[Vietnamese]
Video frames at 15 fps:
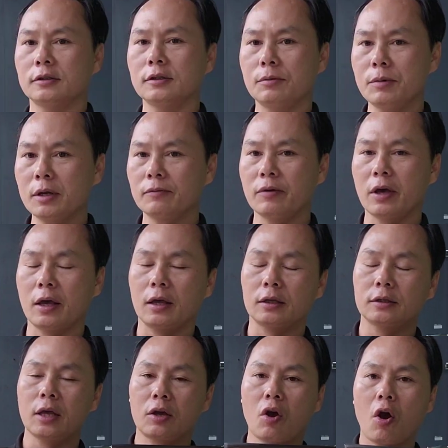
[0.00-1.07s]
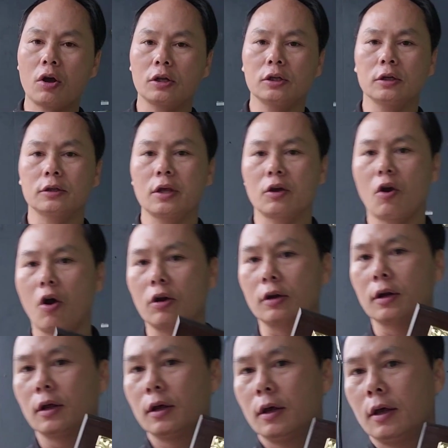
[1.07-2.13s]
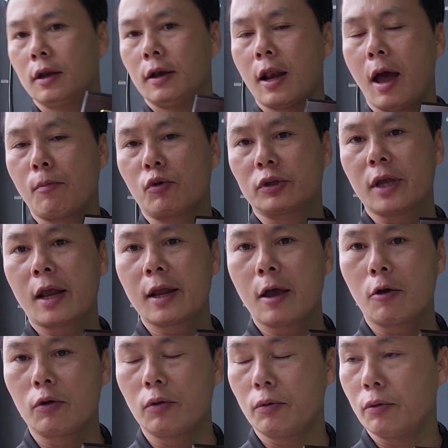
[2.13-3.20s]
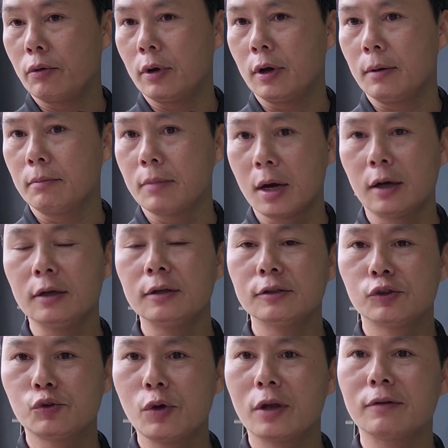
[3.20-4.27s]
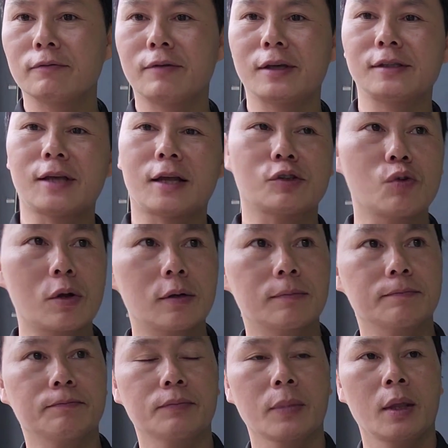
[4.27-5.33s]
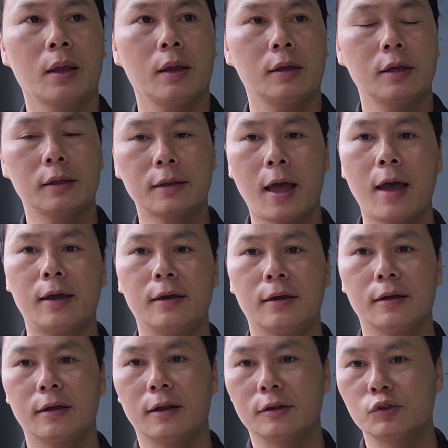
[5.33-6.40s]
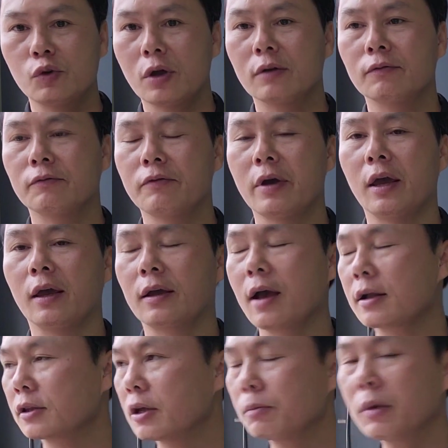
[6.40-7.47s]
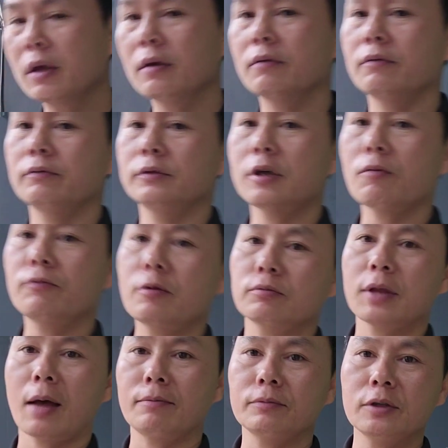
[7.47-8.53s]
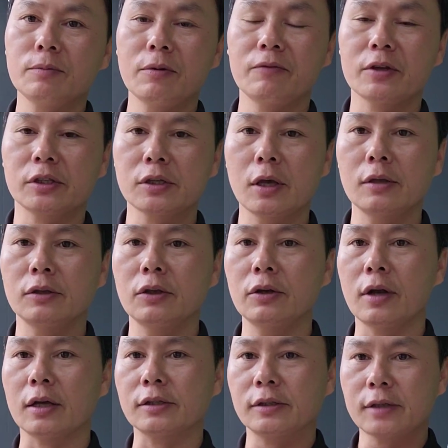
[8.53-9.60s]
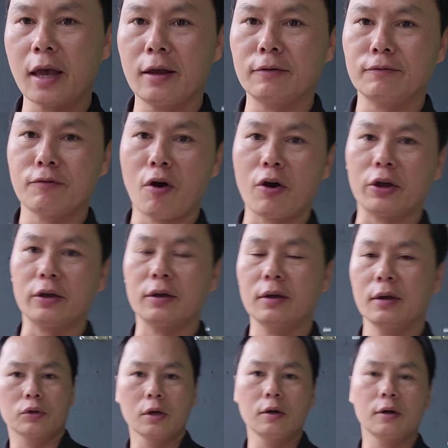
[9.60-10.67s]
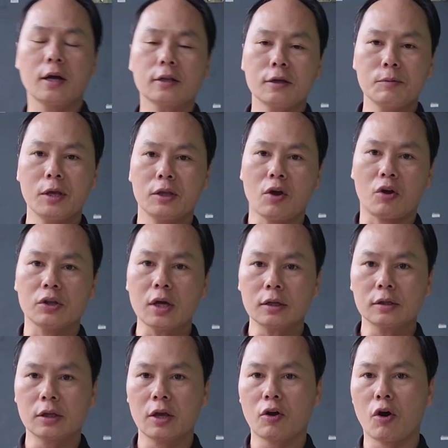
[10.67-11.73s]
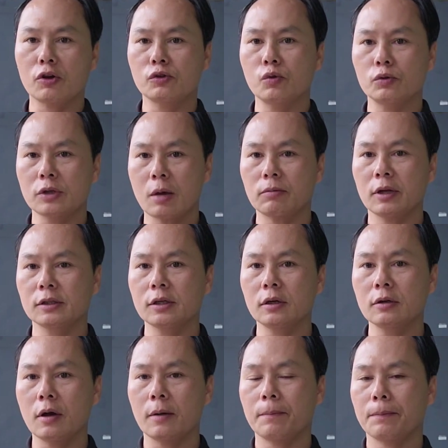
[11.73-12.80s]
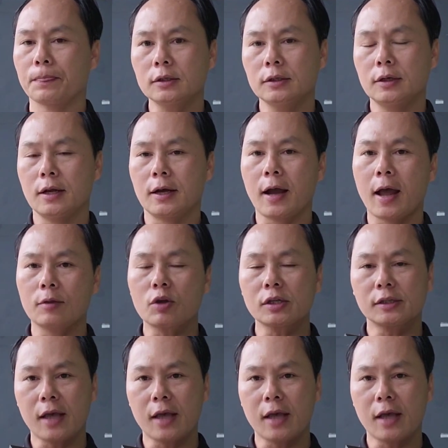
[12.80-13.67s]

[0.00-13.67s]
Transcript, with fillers: chưa biết về T-Con nhưng T-Con là một nhãn hiệu mới chuyên về sản xuất hiện tại À, chuyên về các thiết bị trong phòng tắm, thiết bị vệ sinh như là sen, vòi. Từ các thiết bị nhỏ nhất, Tê Con chú trọng đến chất lượng như là ga thoát